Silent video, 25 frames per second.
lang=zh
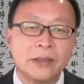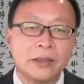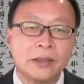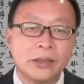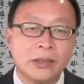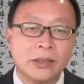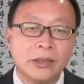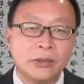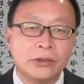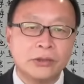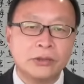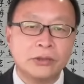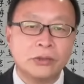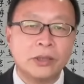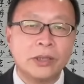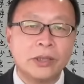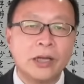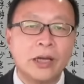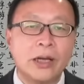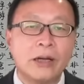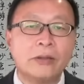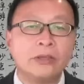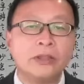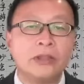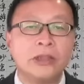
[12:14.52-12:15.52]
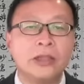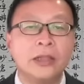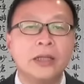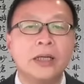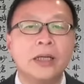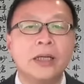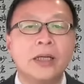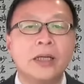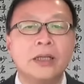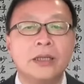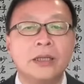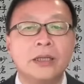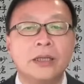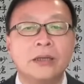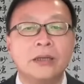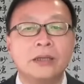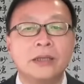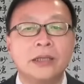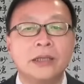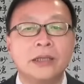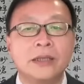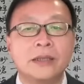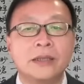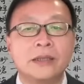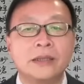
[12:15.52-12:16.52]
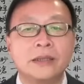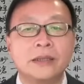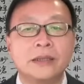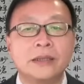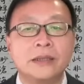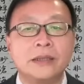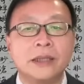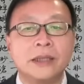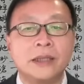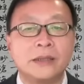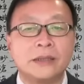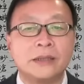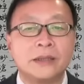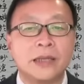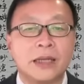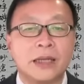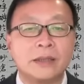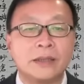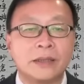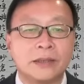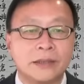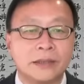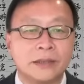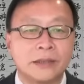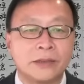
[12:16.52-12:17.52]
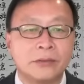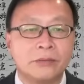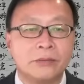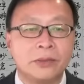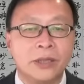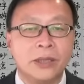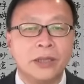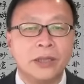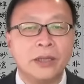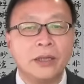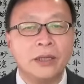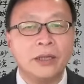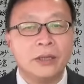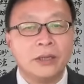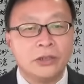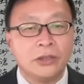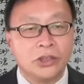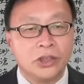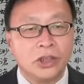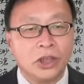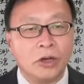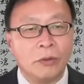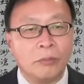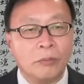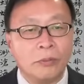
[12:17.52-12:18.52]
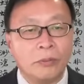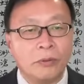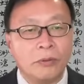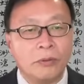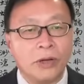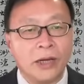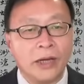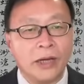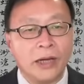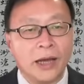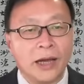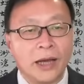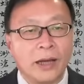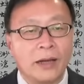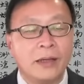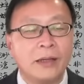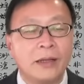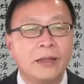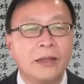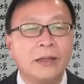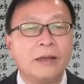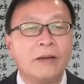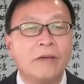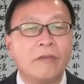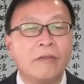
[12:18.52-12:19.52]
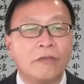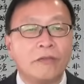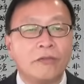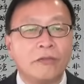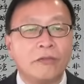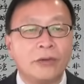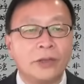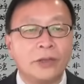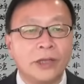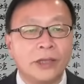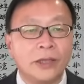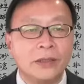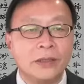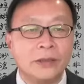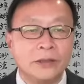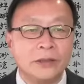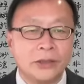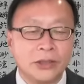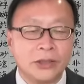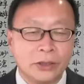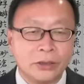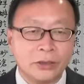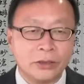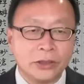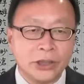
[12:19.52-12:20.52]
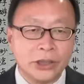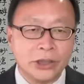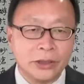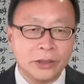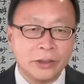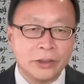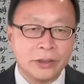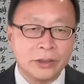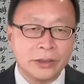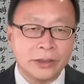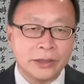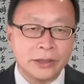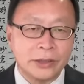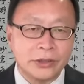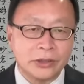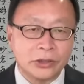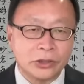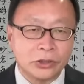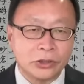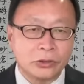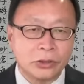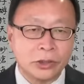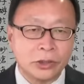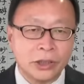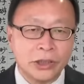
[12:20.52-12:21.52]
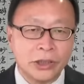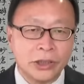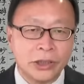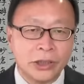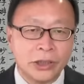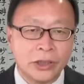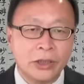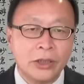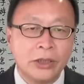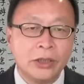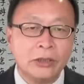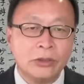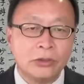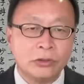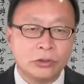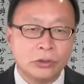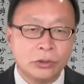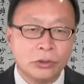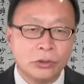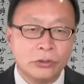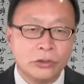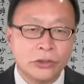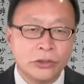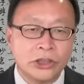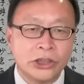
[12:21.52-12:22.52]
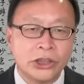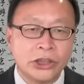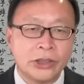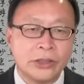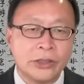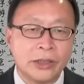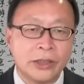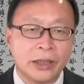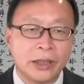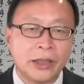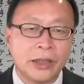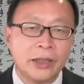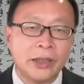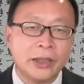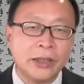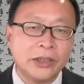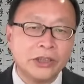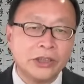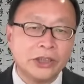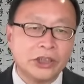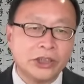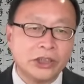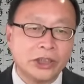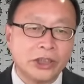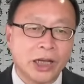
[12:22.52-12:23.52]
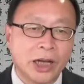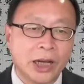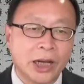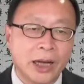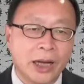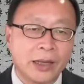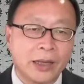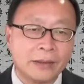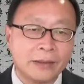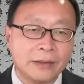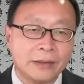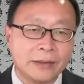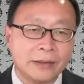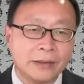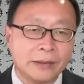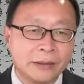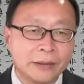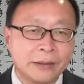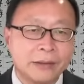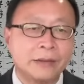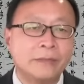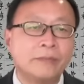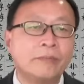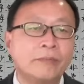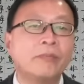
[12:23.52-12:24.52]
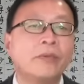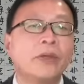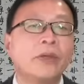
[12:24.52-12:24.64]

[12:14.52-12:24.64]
有所了解，有一丝正常的思维，就不会让夫人走进政治权力中心的下策。